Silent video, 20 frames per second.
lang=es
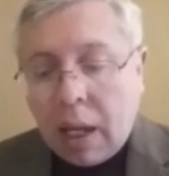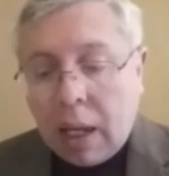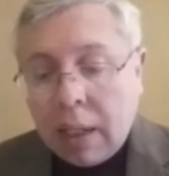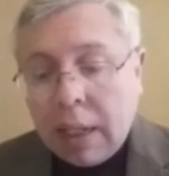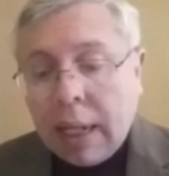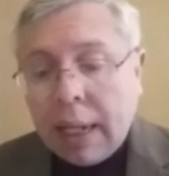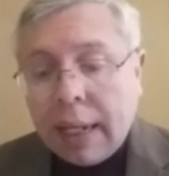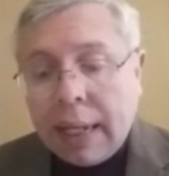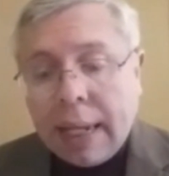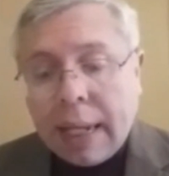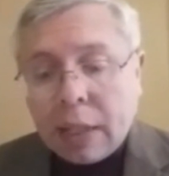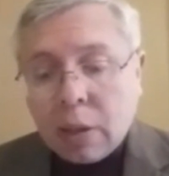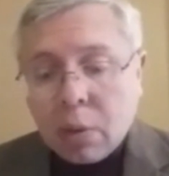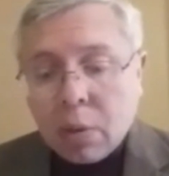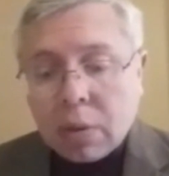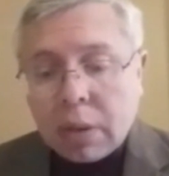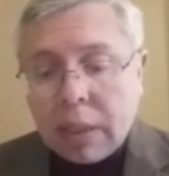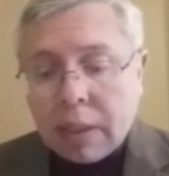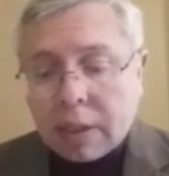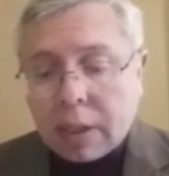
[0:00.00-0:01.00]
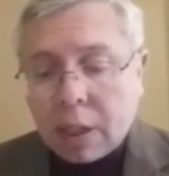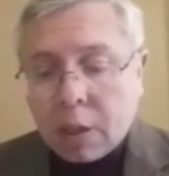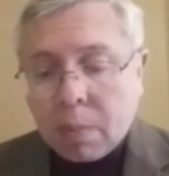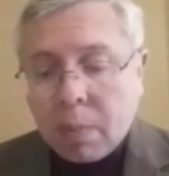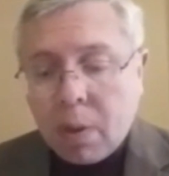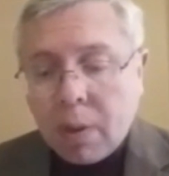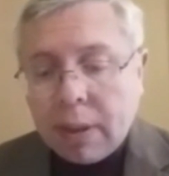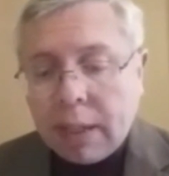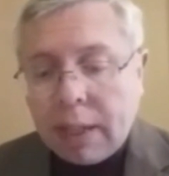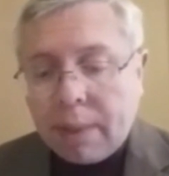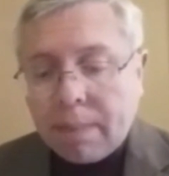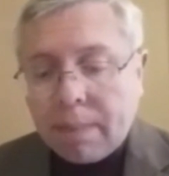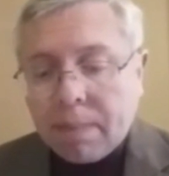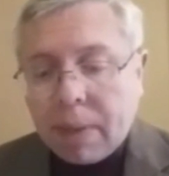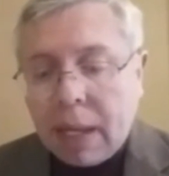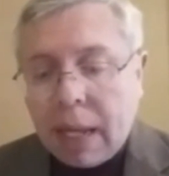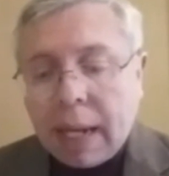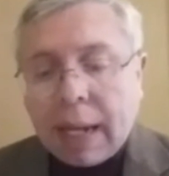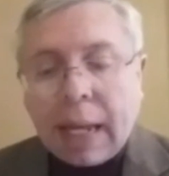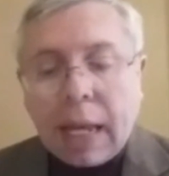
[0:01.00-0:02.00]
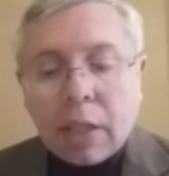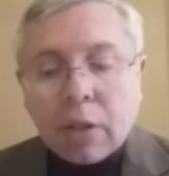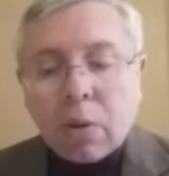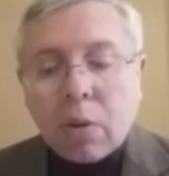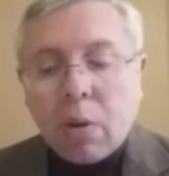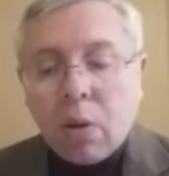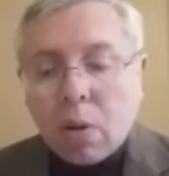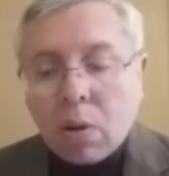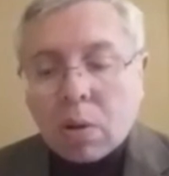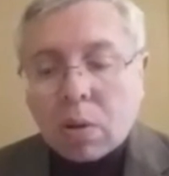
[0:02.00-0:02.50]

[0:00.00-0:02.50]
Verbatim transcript: Y, Jesús les responde, ¿acaso no